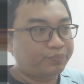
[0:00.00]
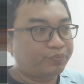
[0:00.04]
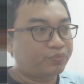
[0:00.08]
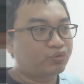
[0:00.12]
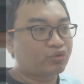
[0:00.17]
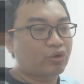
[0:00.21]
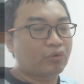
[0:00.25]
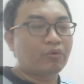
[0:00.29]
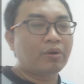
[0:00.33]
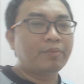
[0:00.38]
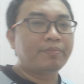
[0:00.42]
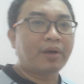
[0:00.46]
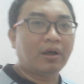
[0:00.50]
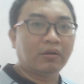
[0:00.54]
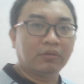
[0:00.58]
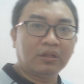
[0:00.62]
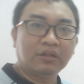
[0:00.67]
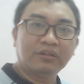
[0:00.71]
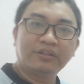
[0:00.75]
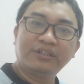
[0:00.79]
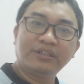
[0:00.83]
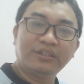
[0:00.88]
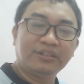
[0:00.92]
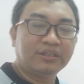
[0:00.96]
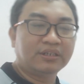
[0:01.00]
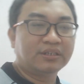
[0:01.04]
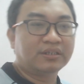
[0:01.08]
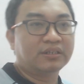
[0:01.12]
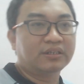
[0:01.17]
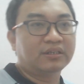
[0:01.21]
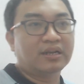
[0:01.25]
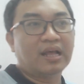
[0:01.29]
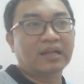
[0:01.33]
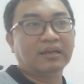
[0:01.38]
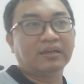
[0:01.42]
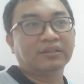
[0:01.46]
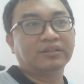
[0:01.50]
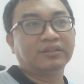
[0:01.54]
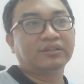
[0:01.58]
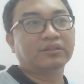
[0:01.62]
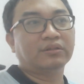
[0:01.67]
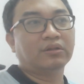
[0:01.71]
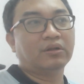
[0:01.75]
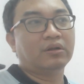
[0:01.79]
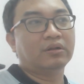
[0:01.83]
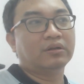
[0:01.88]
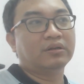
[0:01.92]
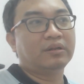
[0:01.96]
转换跑道是一件很难的事哦，